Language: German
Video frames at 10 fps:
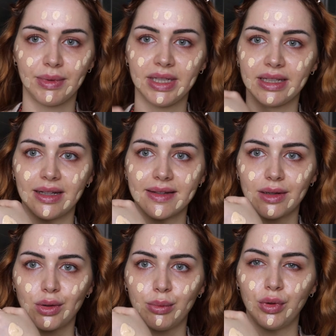habe nicht alles
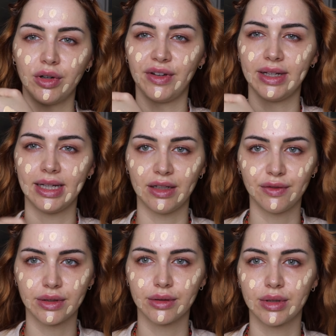genommen, ungefähr die
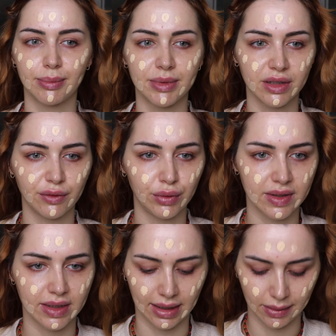Hälfte und ich habe das Gefühl,
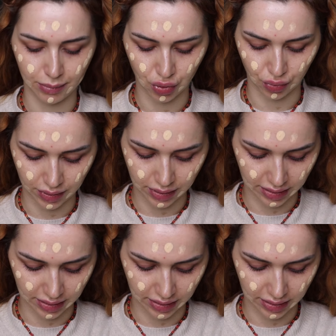das reicht mir schon.